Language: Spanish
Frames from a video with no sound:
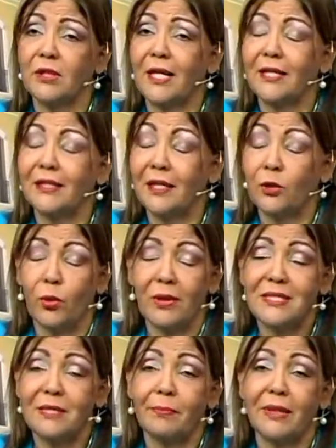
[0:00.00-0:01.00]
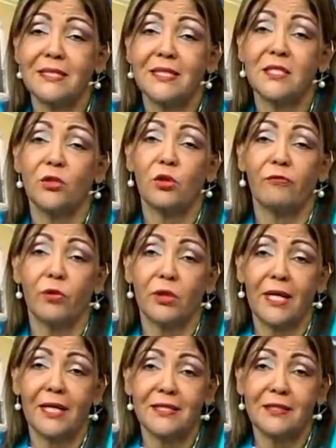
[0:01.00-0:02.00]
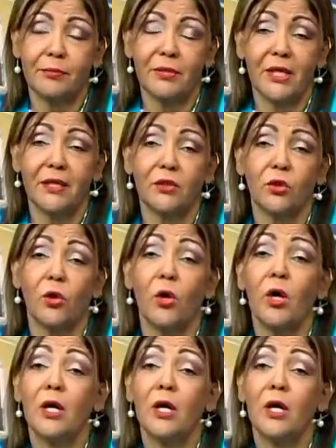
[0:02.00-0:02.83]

de nuevas empresas, sino el fortalecimiento